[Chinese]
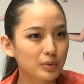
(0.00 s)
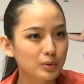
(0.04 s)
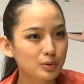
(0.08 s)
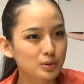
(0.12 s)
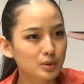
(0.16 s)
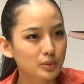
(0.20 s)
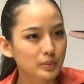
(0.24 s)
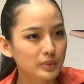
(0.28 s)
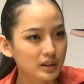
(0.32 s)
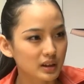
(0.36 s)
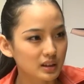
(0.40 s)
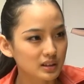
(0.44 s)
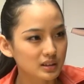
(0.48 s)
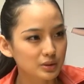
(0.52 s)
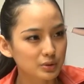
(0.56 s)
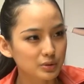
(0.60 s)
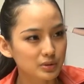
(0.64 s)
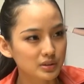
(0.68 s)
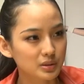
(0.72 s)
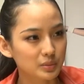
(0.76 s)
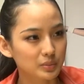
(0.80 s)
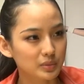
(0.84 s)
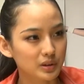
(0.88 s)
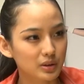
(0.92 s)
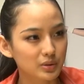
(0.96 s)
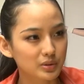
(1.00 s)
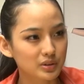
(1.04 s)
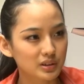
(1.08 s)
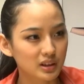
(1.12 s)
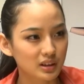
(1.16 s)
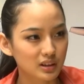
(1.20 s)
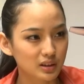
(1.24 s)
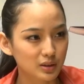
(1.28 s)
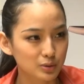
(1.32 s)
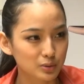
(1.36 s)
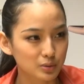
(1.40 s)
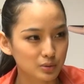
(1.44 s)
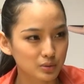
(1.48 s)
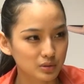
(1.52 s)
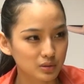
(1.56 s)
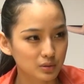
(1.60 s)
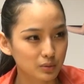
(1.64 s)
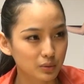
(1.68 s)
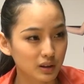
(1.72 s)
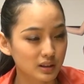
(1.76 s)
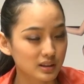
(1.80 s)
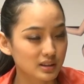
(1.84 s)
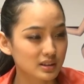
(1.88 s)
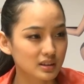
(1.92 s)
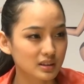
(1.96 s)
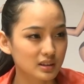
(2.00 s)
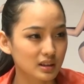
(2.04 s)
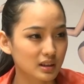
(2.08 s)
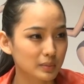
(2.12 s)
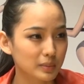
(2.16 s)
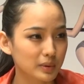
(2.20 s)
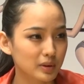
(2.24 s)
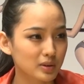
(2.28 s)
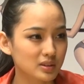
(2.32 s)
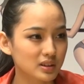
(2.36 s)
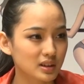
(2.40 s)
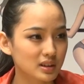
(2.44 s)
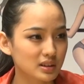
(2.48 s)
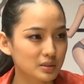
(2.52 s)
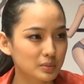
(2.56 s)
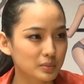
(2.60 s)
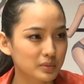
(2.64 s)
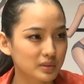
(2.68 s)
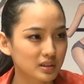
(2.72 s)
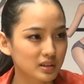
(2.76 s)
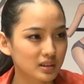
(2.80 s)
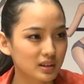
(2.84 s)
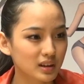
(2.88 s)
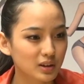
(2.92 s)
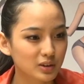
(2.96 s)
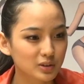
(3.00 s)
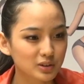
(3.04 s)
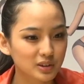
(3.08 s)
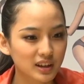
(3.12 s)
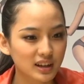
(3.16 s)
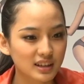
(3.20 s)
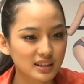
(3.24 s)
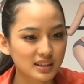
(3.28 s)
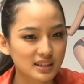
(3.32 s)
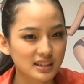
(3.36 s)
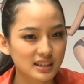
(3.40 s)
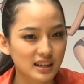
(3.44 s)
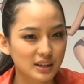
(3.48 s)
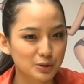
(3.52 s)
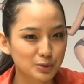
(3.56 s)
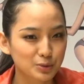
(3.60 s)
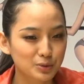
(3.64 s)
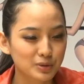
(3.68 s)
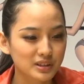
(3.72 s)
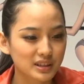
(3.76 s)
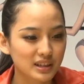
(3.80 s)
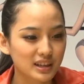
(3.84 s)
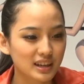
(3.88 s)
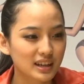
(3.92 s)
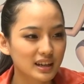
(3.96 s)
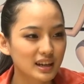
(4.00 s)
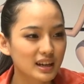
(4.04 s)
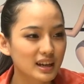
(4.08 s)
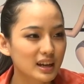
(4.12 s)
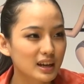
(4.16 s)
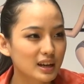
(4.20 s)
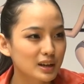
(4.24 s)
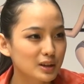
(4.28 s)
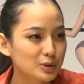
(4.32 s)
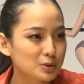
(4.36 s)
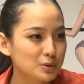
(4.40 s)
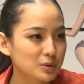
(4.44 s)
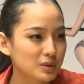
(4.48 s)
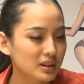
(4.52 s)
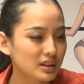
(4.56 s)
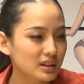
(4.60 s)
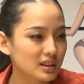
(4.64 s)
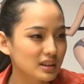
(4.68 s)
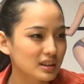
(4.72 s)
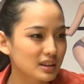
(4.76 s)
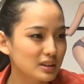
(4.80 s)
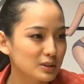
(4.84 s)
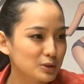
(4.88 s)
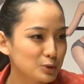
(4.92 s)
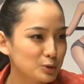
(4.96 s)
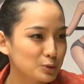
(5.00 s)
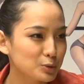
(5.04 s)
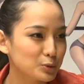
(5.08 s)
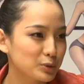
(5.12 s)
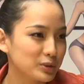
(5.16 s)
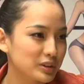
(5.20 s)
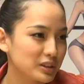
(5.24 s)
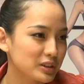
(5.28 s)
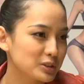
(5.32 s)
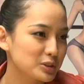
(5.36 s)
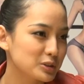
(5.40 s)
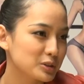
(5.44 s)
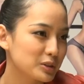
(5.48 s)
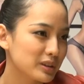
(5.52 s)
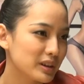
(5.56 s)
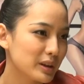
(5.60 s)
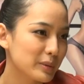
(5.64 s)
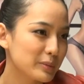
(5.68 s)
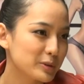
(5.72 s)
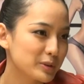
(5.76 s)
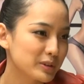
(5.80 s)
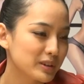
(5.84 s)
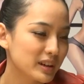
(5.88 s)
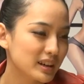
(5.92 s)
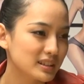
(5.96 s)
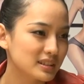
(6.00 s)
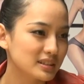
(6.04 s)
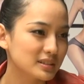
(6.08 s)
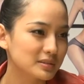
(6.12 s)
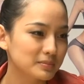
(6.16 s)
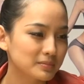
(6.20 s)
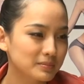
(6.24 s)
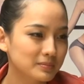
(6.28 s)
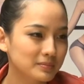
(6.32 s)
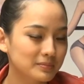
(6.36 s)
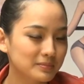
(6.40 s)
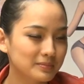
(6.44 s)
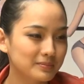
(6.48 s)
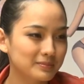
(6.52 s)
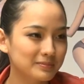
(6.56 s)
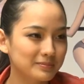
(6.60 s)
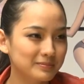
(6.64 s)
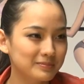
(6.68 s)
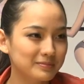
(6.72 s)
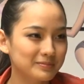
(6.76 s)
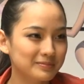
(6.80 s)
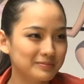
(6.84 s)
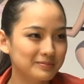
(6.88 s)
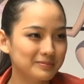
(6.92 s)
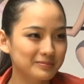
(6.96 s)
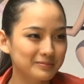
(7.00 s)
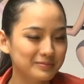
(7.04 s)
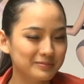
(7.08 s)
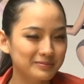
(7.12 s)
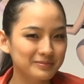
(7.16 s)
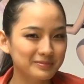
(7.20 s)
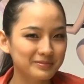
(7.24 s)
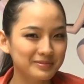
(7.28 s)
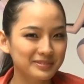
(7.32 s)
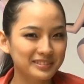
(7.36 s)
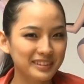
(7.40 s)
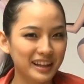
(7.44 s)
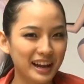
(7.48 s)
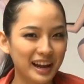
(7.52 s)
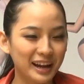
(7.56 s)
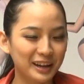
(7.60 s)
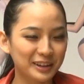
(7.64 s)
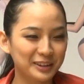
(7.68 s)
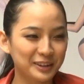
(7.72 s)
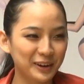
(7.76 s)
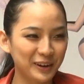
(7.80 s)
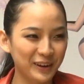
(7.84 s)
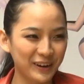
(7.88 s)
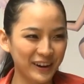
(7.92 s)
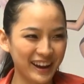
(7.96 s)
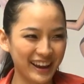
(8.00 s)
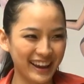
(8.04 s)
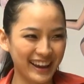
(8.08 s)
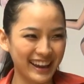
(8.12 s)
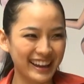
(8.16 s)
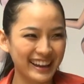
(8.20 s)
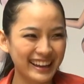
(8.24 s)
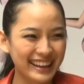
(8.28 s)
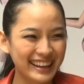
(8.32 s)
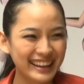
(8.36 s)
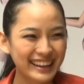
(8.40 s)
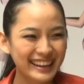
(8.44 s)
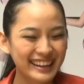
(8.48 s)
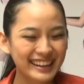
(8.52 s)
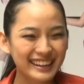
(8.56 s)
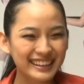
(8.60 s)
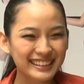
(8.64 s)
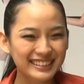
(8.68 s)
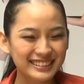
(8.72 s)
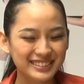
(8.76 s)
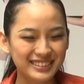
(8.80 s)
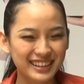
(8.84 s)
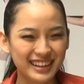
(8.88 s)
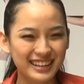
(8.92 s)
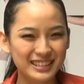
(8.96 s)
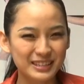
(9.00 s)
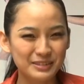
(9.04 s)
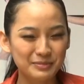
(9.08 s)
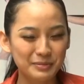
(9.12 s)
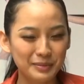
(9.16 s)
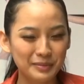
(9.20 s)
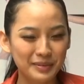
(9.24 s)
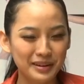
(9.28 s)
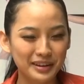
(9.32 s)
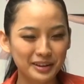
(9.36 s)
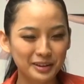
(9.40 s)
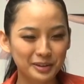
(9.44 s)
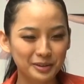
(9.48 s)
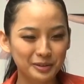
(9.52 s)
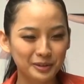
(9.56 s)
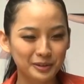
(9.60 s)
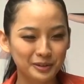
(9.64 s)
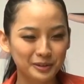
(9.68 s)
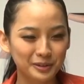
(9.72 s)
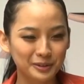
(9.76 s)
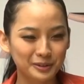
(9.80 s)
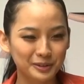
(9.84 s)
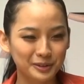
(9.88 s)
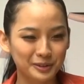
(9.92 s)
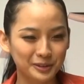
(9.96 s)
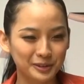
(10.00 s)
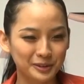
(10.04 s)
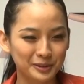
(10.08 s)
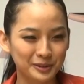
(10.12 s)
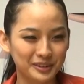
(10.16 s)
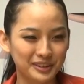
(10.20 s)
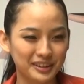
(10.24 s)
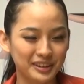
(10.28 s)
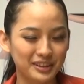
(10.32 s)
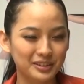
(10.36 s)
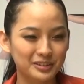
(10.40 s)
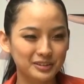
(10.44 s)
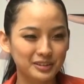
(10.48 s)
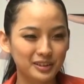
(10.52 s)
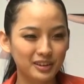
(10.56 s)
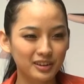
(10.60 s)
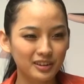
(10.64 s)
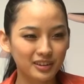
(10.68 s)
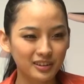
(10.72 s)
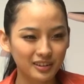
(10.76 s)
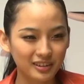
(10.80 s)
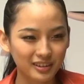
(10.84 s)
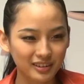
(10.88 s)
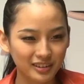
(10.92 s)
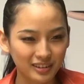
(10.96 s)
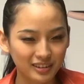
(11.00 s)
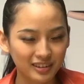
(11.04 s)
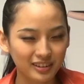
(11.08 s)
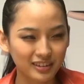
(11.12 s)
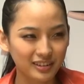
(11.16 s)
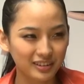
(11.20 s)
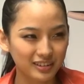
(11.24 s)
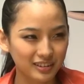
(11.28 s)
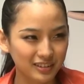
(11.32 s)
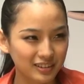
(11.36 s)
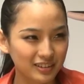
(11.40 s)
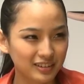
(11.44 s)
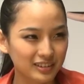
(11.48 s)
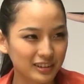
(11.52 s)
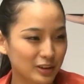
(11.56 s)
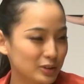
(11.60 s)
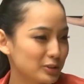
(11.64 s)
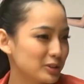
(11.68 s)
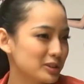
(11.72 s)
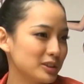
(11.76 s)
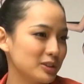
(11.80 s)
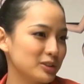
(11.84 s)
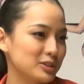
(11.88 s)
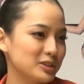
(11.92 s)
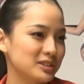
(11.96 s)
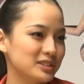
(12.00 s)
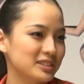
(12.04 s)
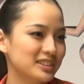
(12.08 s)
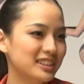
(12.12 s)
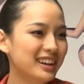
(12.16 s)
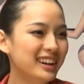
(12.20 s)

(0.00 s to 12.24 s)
我说平常兴趣什么，然后我就跟他讲说，玩车啊、跑山什么的，然后就开始讲出一些专业术语的时候，他们就开始嗯嗯嗯嗯嗯打退，就开始慢慢的退退退退退，然后就哦哦，然后就消失，